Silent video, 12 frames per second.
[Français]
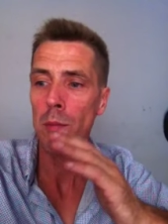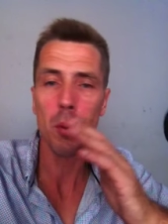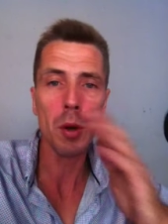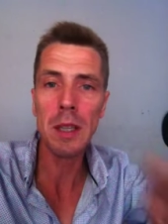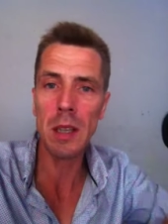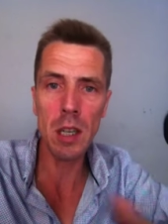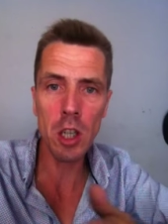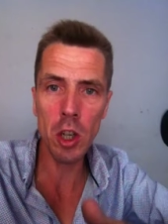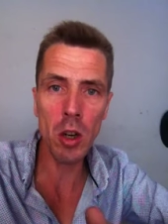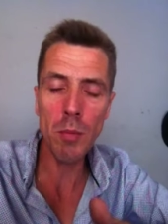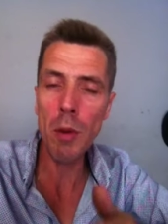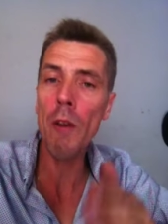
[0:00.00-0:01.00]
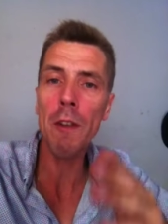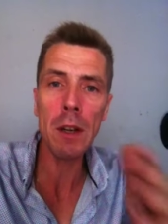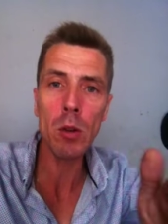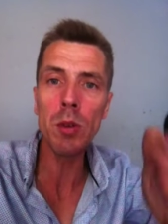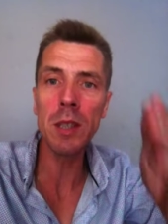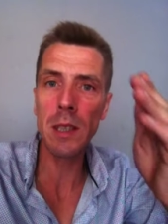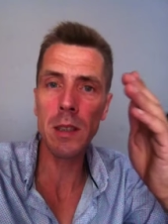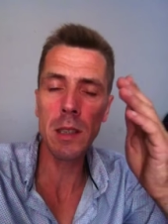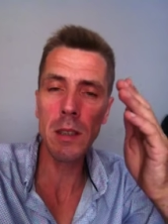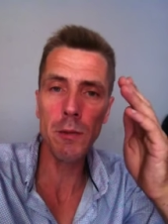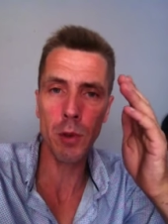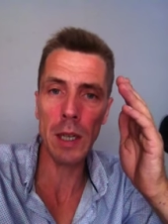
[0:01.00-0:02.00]
pour aider les gens, mais en fin de compte,
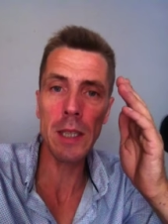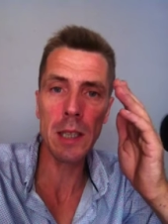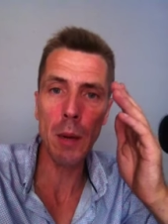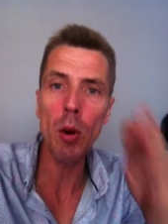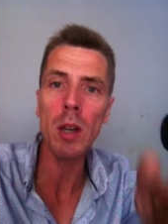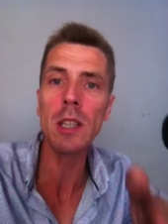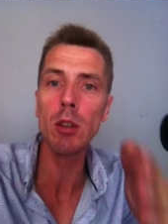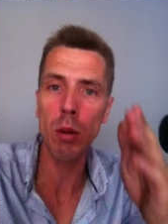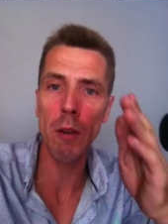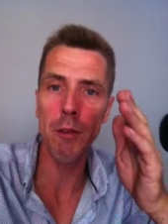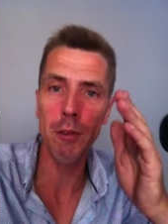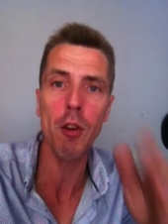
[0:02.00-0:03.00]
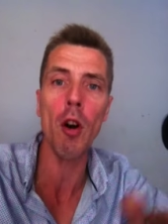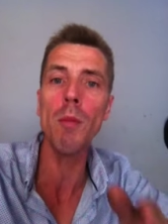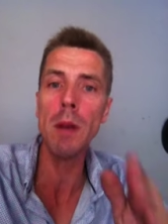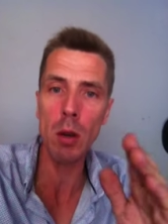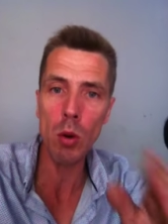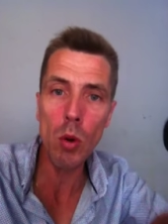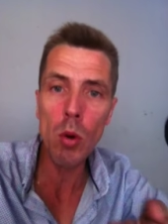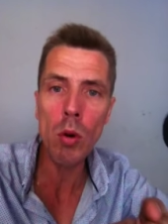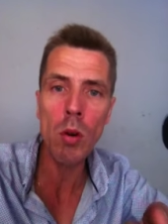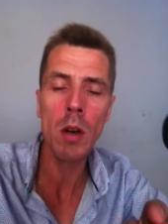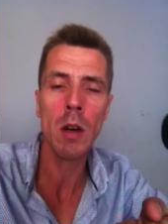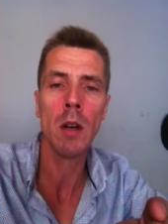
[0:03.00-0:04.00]
il, faudrait d'abord qu'ils soient formés
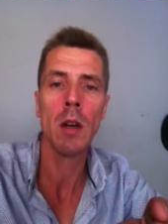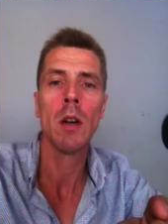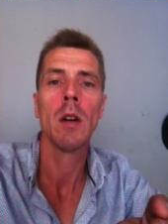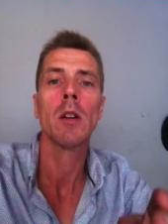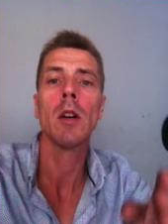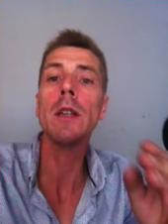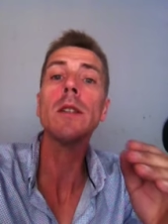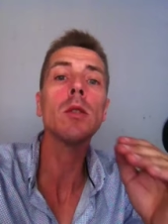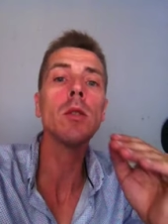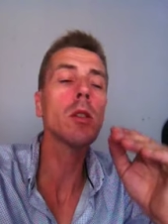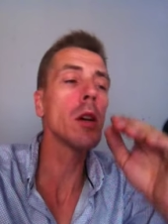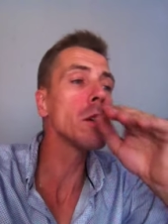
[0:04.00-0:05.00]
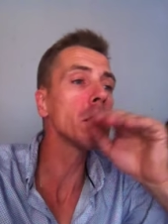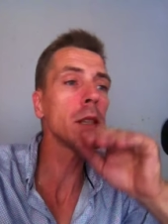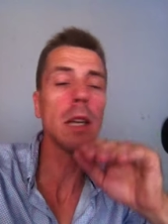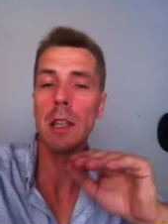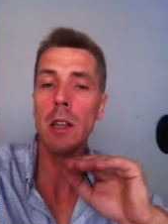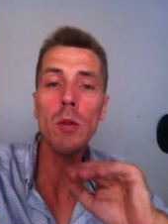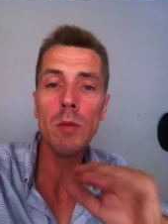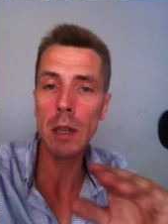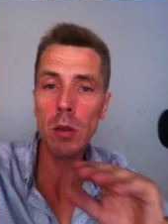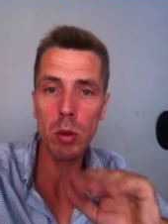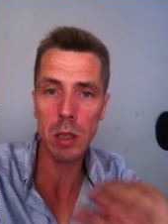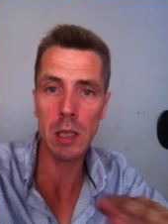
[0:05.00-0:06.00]
eux. Quand, quand il y a des
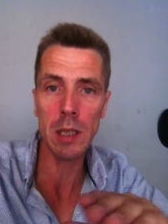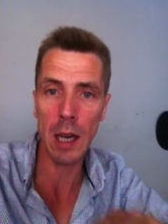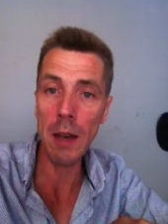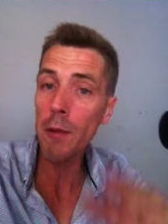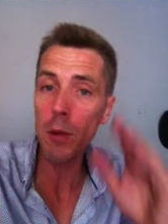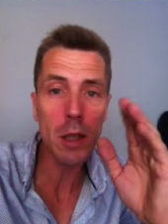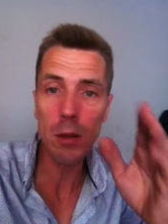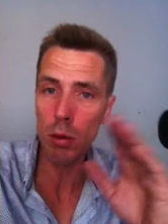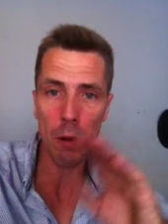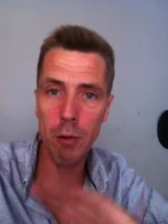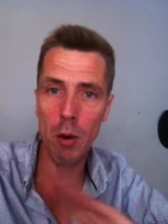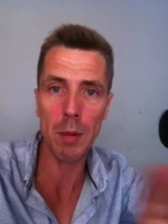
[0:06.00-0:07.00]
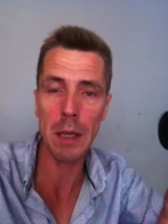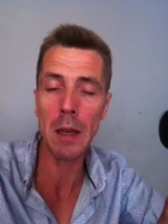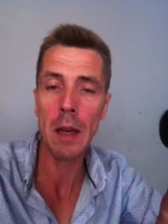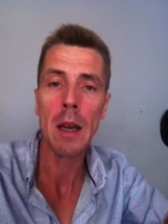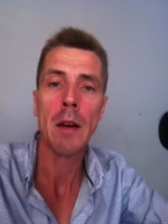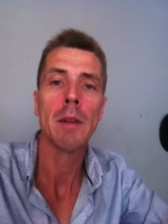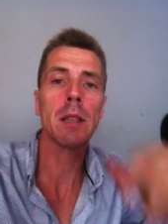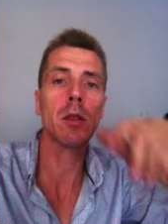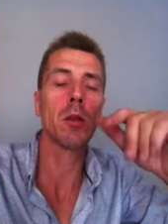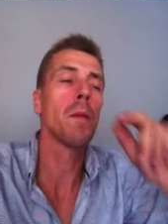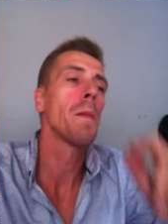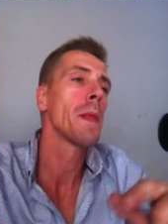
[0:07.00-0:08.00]
nouvelles trucs qui arrivent, il faut qu'ils soient formés. Parce
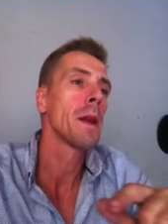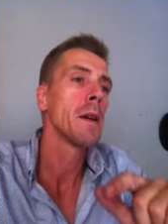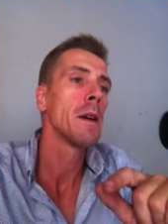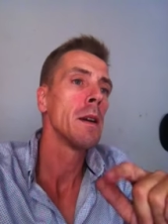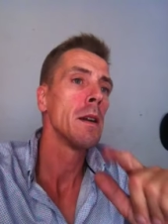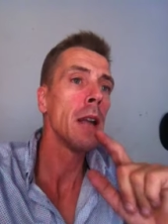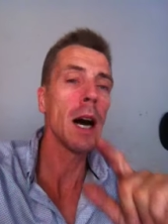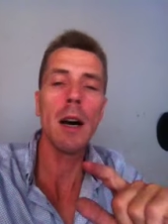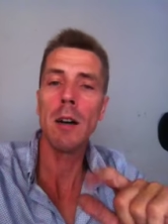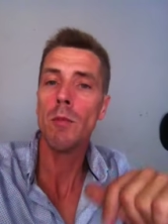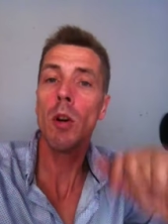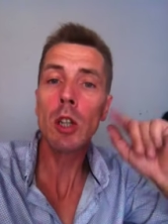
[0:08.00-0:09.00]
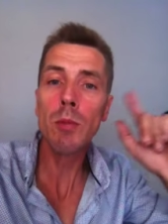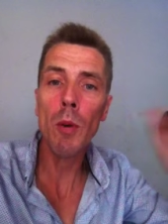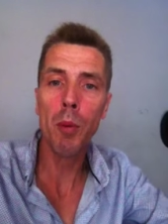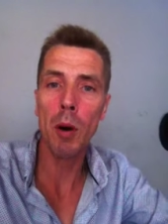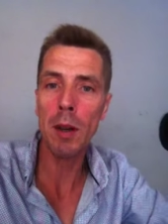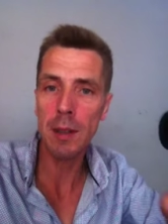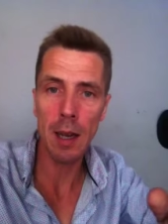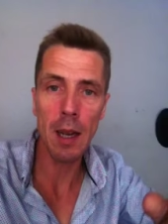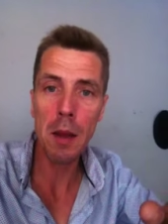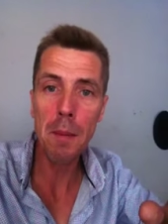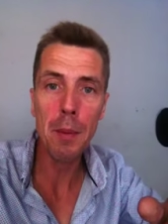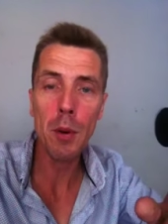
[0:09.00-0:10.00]
que là, moi, je me pointe à
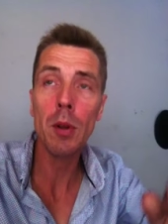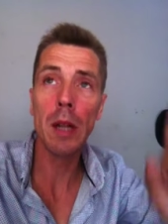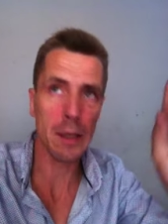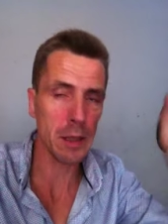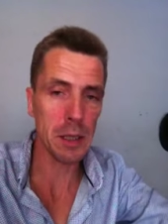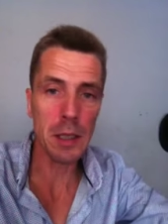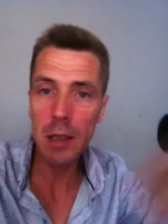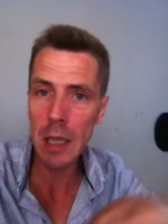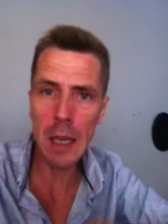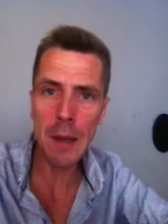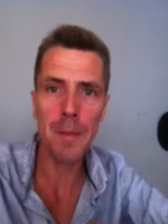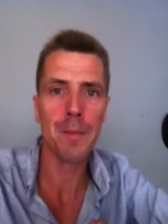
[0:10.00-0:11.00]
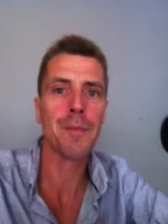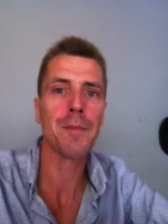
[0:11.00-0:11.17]
la MPE de la Trinité,